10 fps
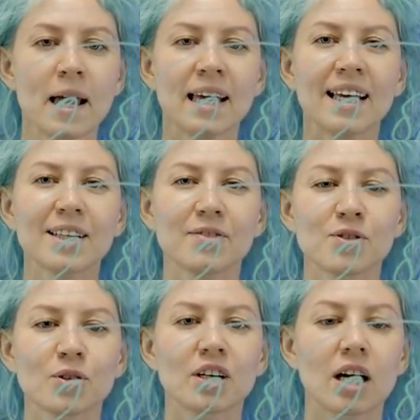И это
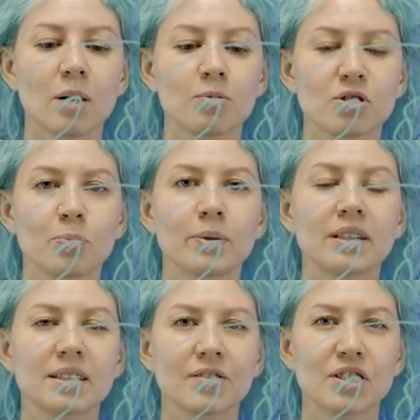все такая будет
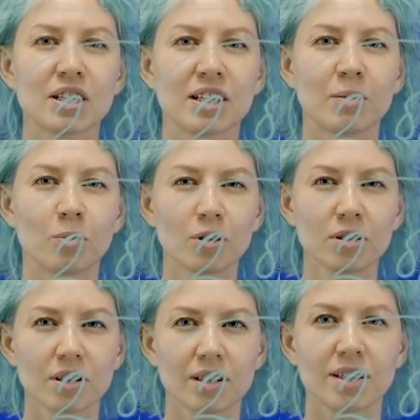подготовительная
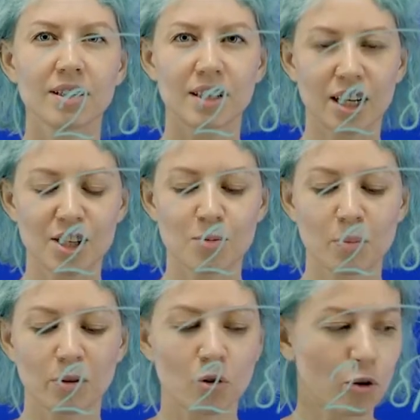работа к третьему
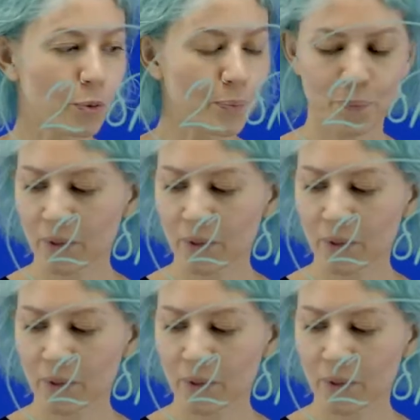блоку.